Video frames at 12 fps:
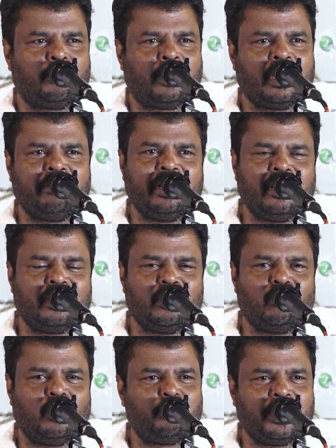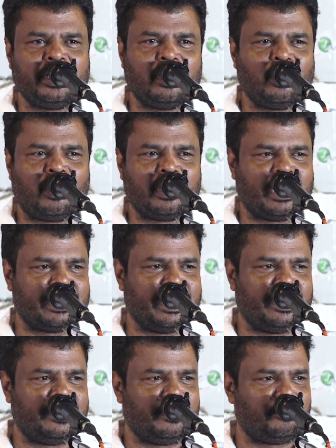பலவேறு ஒப்பீடுகளோடு
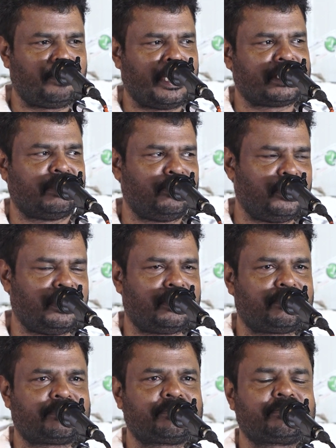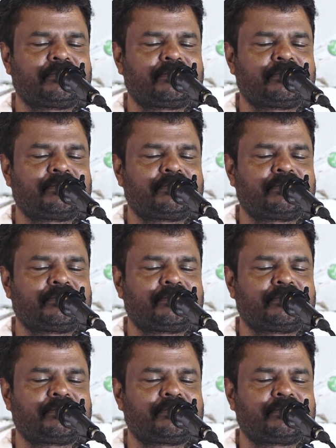அதை பேச முடியும்